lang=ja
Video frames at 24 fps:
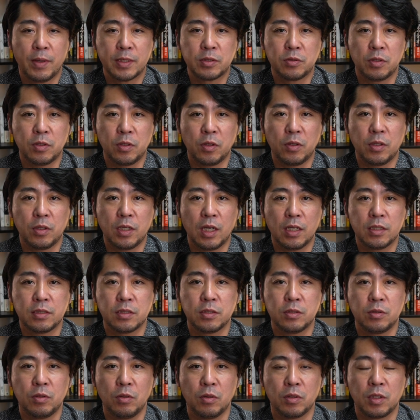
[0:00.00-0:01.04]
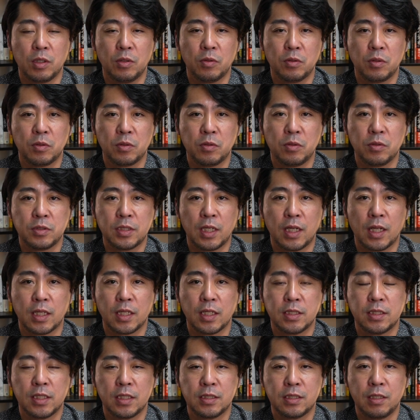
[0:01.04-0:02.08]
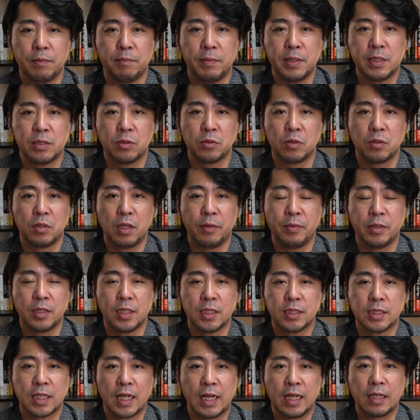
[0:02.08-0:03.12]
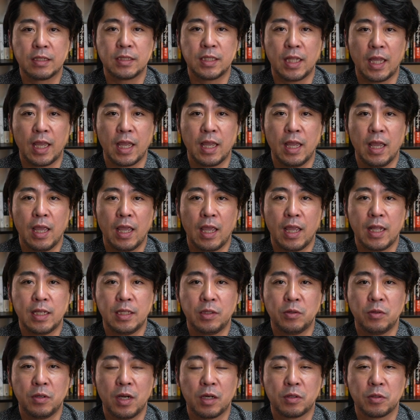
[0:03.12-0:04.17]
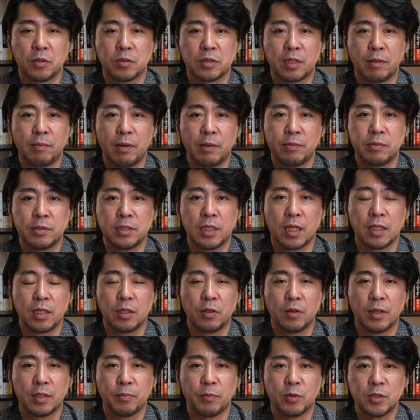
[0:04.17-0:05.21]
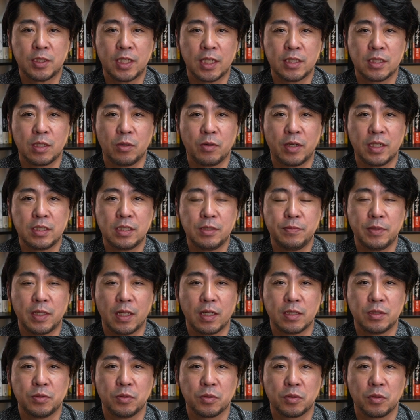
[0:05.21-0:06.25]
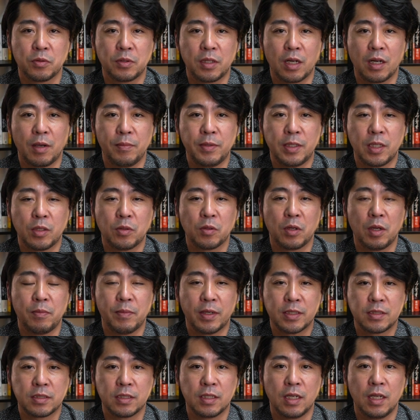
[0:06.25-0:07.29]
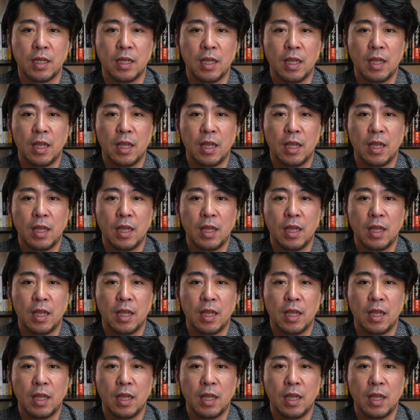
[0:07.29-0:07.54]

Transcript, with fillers: まあ、それと比較すると、日本の不動産なんて全然微増のレベルでしかなくて、えー、日本が不動産バブルなんていうのはもうちゃんちゃらかしいみたいな状況というのが見て取れます。